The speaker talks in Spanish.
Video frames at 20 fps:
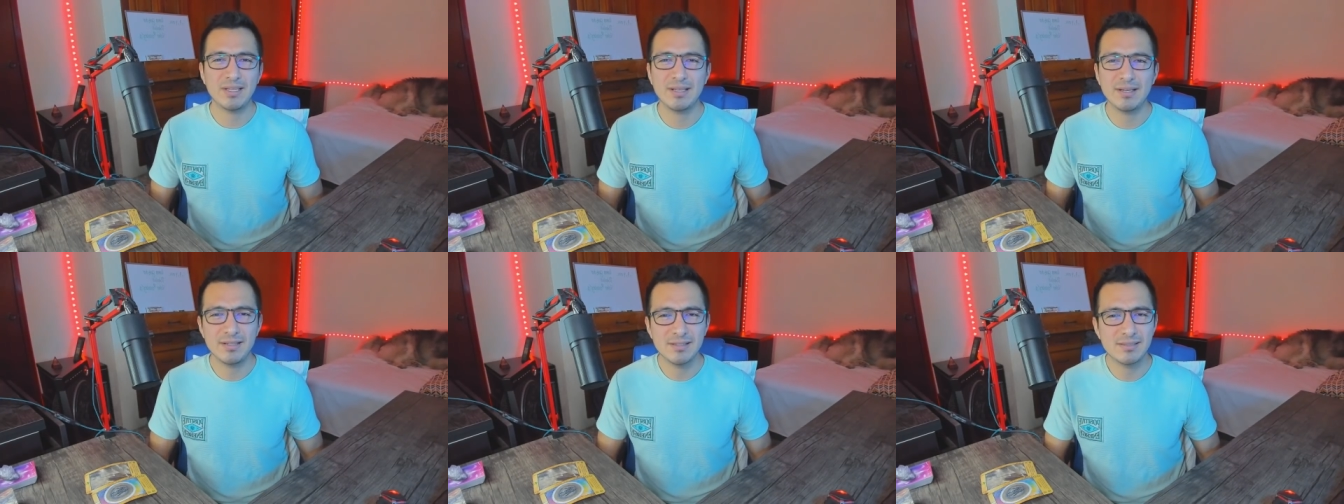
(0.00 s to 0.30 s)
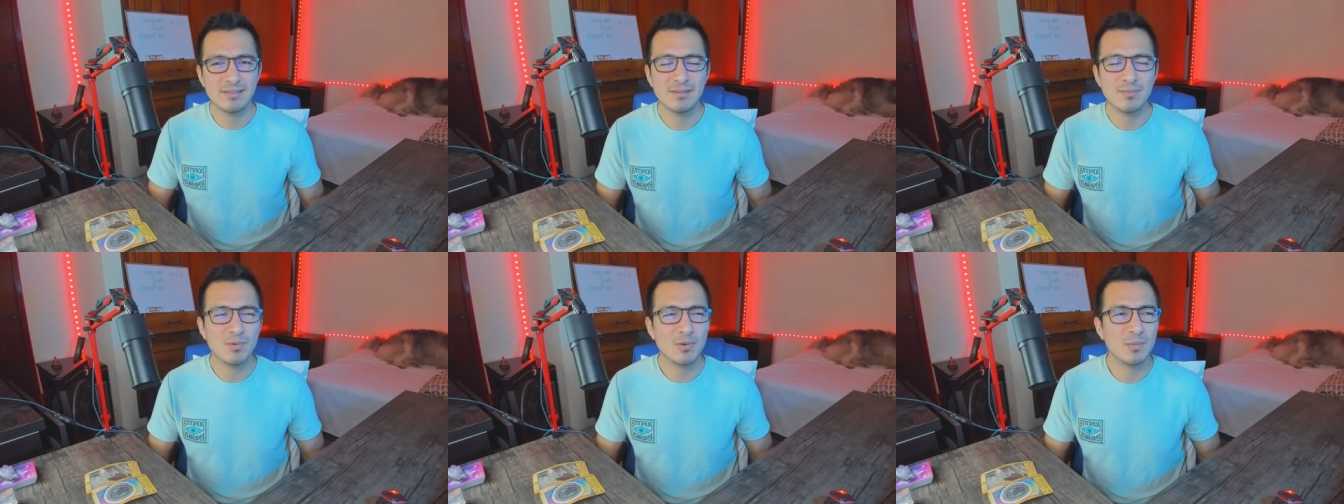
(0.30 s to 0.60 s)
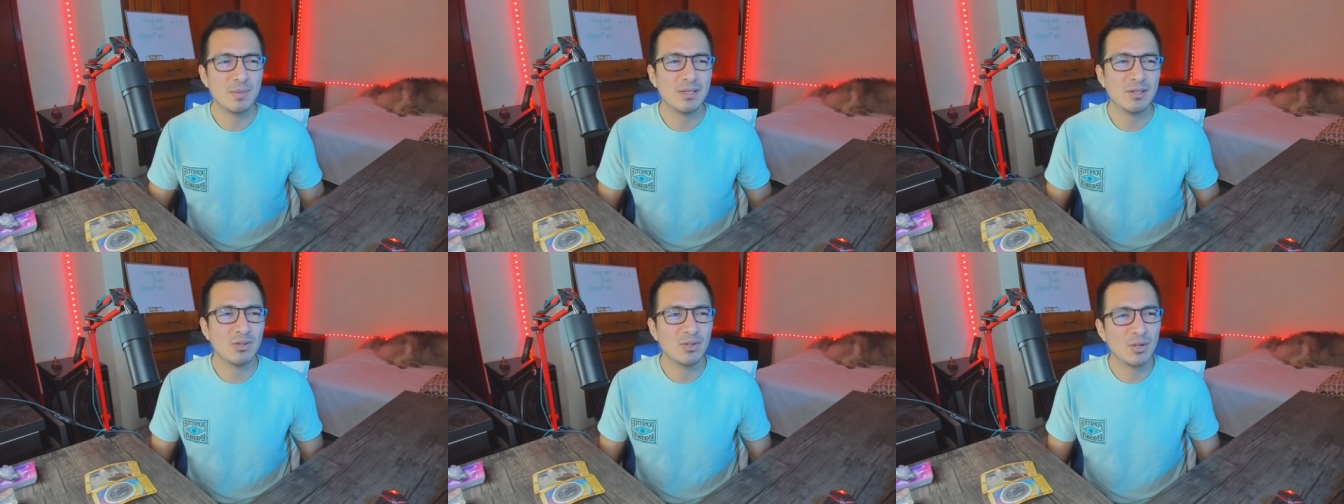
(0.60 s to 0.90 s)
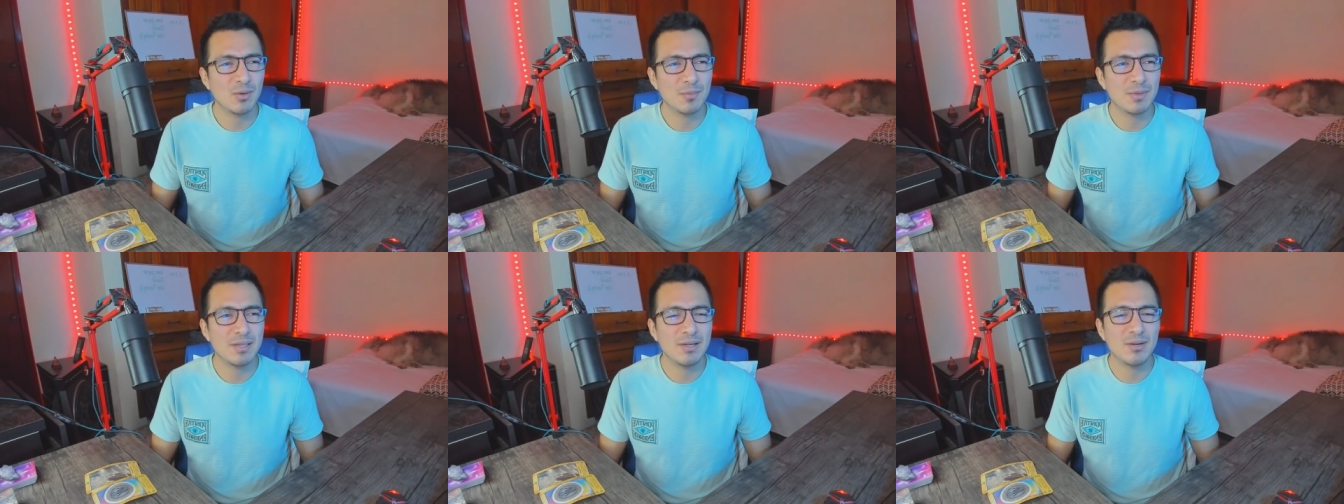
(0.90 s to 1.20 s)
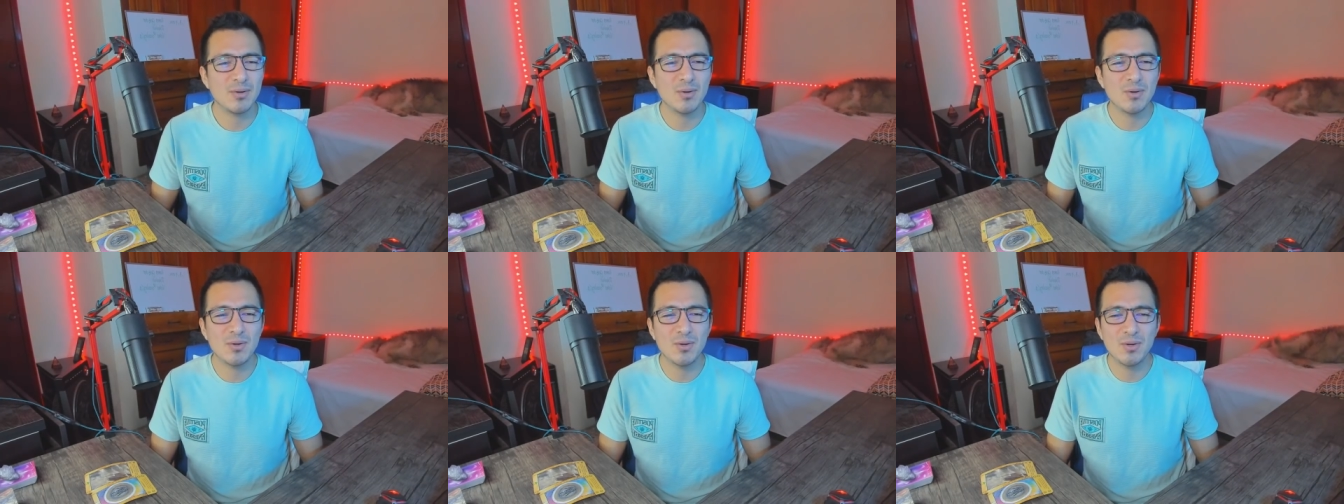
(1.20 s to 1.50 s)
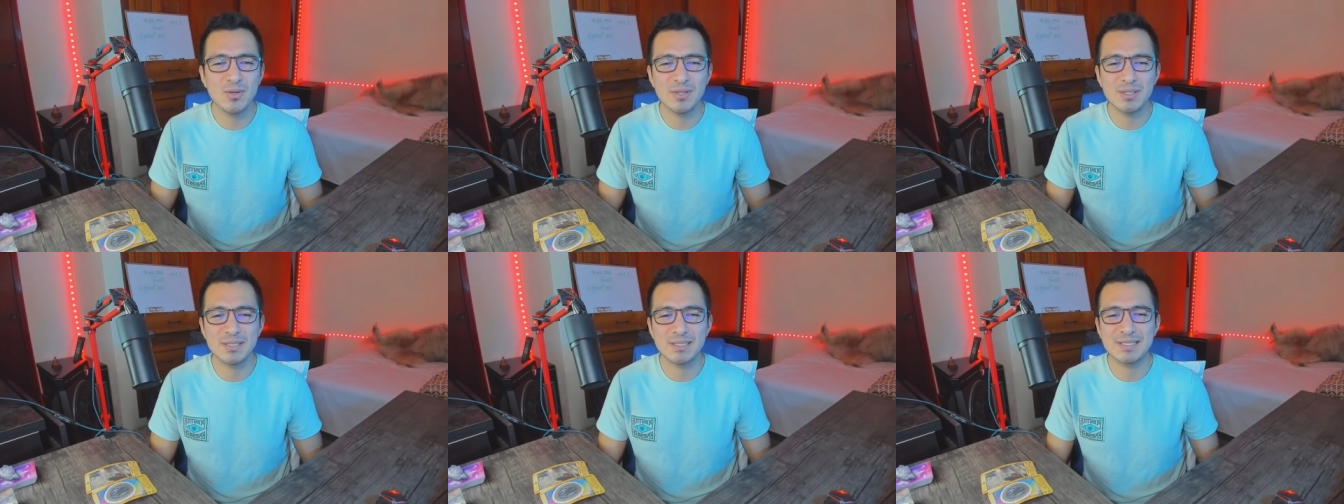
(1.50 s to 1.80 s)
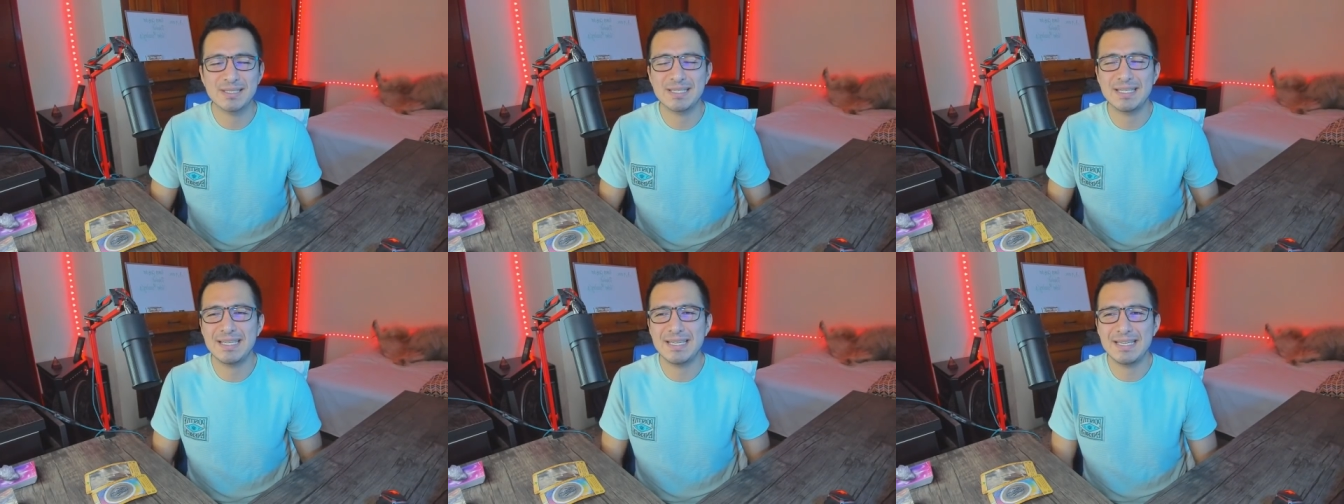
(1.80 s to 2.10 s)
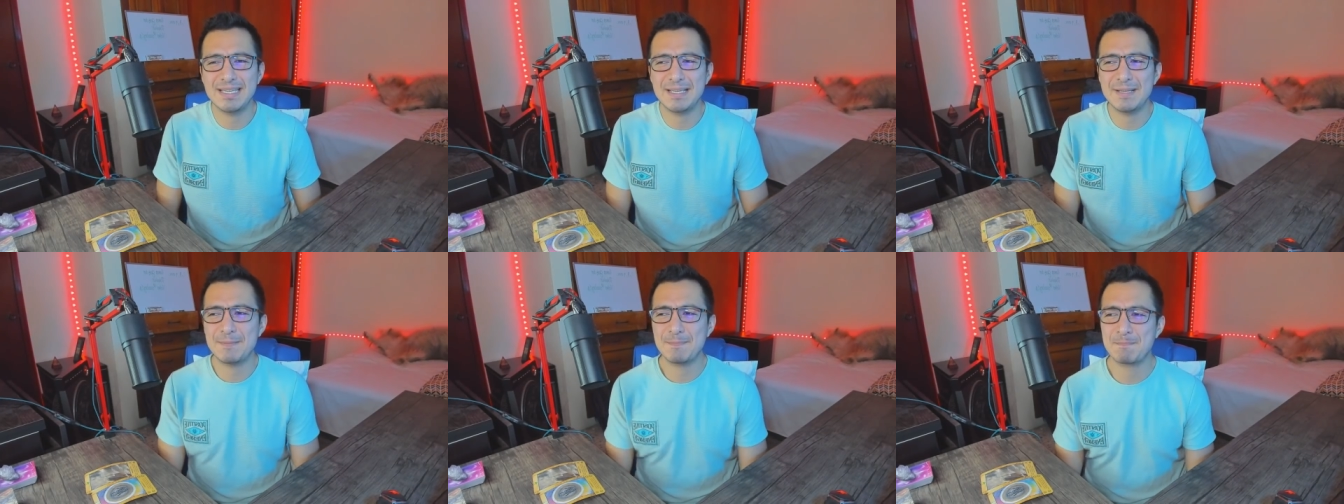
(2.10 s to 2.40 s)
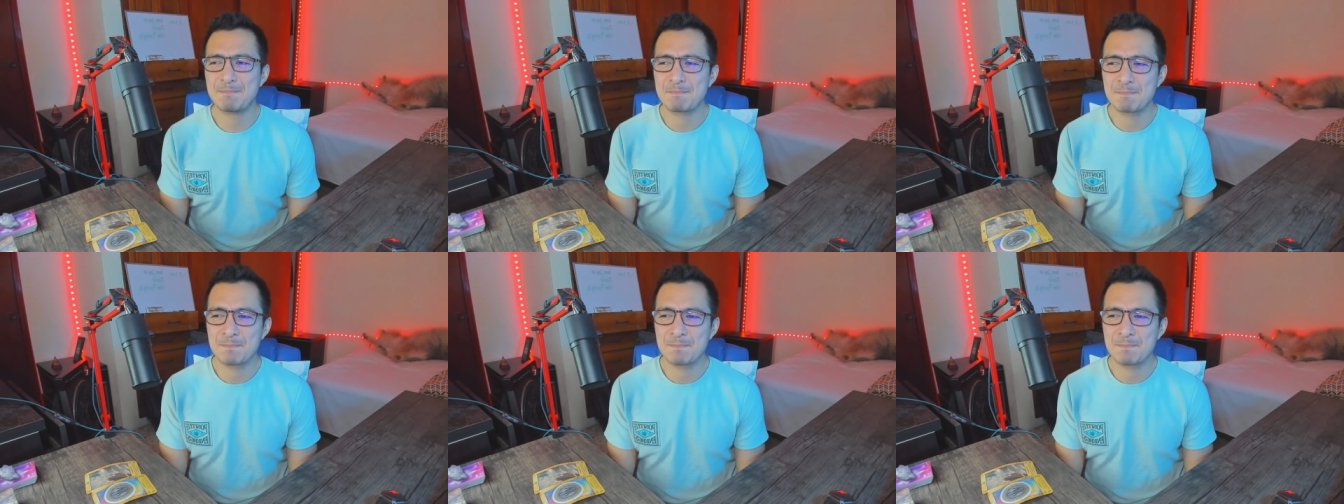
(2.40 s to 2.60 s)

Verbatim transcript: en este momento a Virgo si,